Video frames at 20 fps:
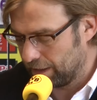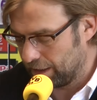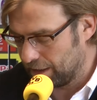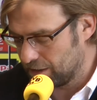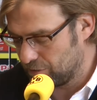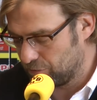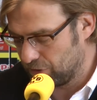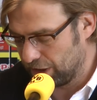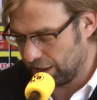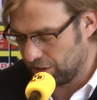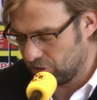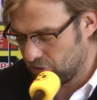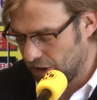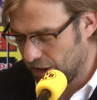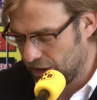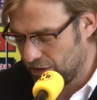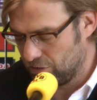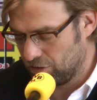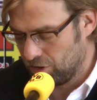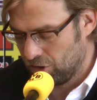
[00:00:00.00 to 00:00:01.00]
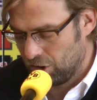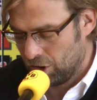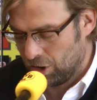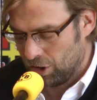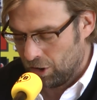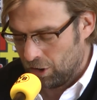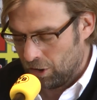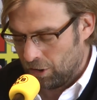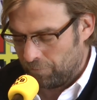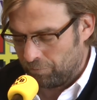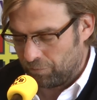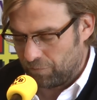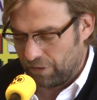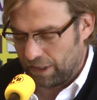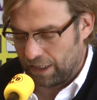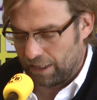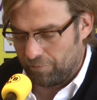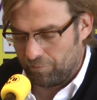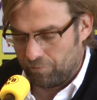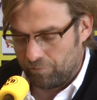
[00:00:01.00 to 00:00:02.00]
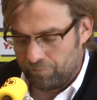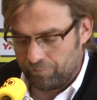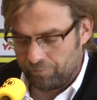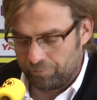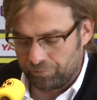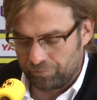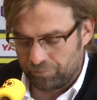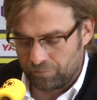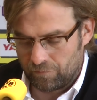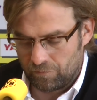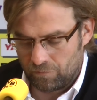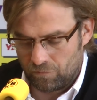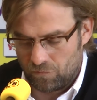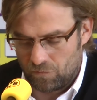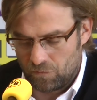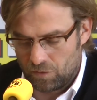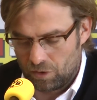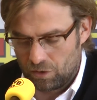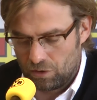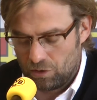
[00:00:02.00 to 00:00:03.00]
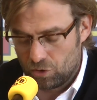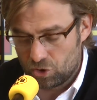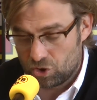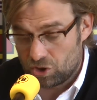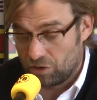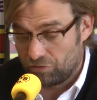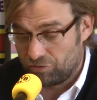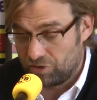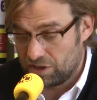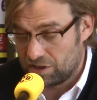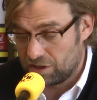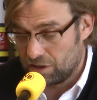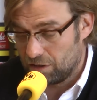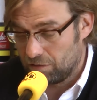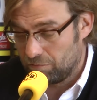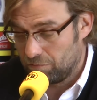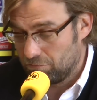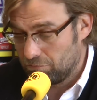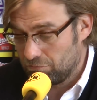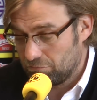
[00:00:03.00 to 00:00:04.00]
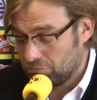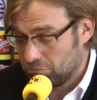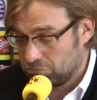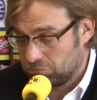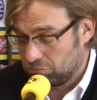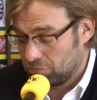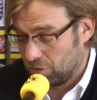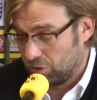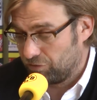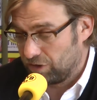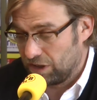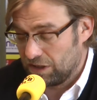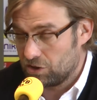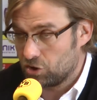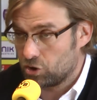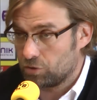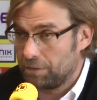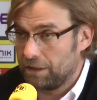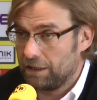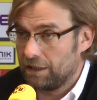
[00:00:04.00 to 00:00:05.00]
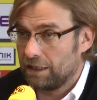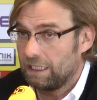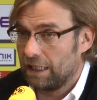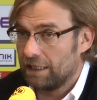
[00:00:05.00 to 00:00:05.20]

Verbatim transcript: Ganz im Gegenteil, wir haben Lust auf diese auf dieses Spiel in